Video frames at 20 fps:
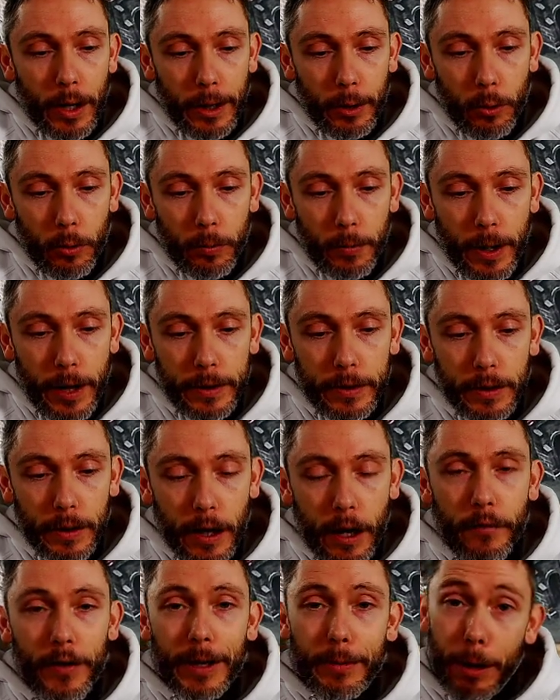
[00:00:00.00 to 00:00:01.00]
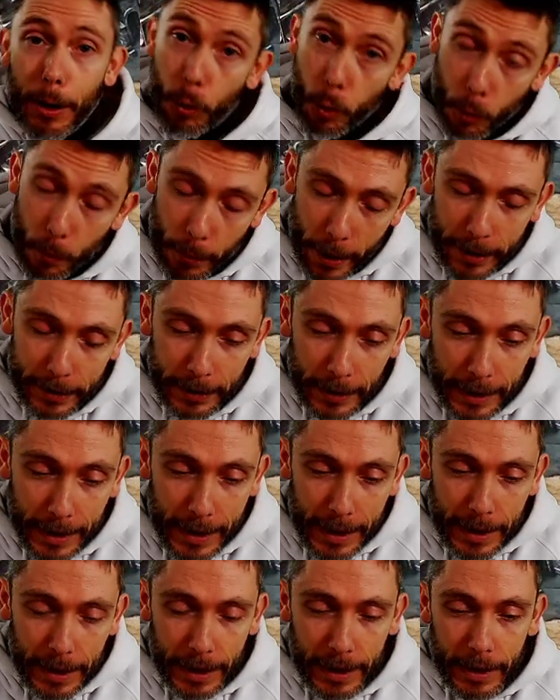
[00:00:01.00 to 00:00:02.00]
campagne avec ma compagne,
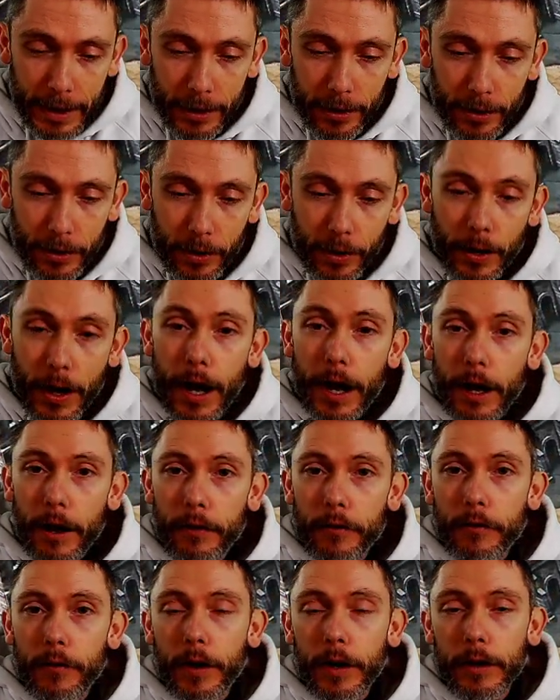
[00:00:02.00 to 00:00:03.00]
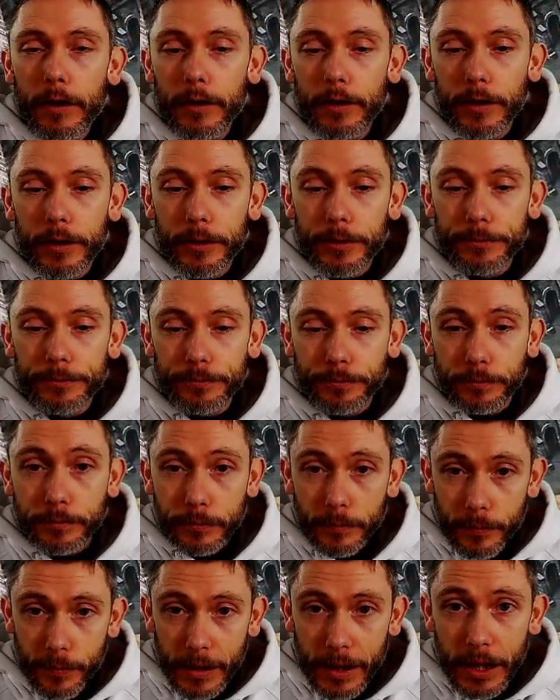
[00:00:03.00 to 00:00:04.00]
et euh, à la fin,
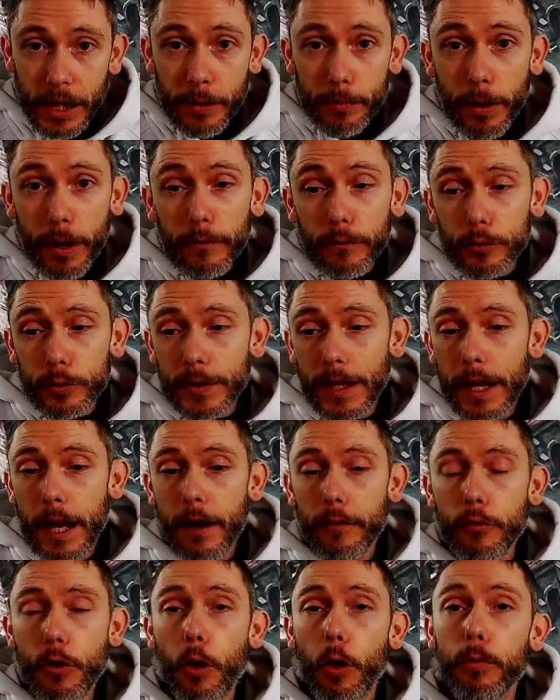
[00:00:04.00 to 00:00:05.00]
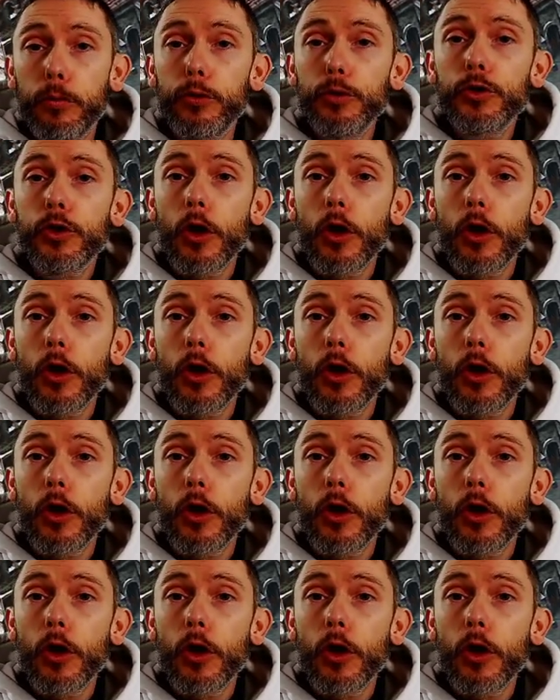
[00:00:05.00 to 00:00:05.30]
et eh ben vous allez avoir en plus